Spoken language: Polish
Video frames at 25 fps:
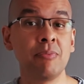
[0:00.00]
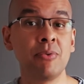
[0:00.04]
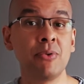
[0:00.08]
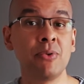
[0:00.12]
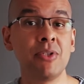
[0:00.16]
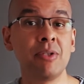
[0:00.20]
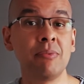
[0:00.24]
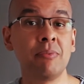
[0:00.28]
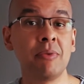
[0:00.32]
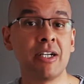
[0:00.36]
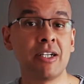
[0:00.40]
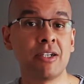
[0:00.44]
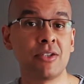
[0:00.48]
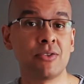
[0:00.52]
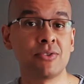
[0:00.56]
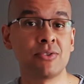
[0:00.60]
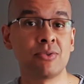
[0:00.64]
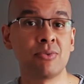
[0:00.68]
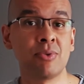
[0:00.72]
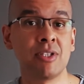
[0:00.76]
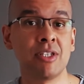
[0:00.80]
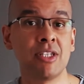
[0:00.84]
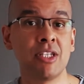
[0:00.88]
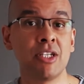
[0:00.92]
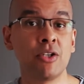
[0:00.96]
puli
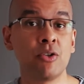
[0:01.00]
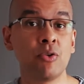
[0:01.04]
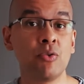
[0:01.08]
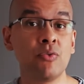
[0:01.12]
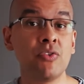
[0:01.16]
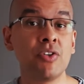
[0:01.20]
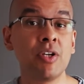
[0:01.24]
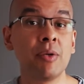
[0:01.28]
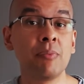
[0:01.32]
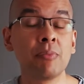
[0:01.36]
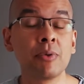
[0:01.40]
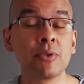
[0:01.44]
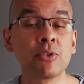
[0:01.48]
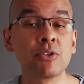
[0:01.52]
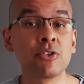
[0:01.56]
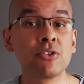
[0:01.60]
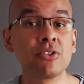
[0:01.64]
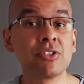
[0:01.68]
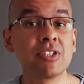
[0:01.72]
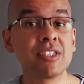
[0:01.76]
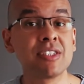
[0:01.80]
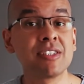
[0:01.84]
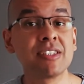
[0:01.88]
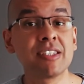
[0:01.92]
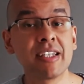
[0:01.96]
makroskładników jem pod
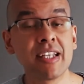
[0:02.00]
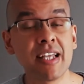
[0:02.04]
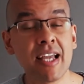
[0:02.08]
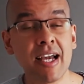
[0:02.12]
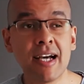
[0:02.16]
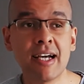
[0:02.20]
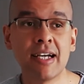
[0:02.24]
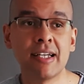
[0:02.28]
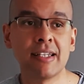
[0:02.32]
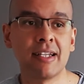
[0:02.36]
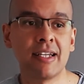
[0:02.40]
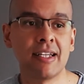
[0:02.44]
koniec dnia.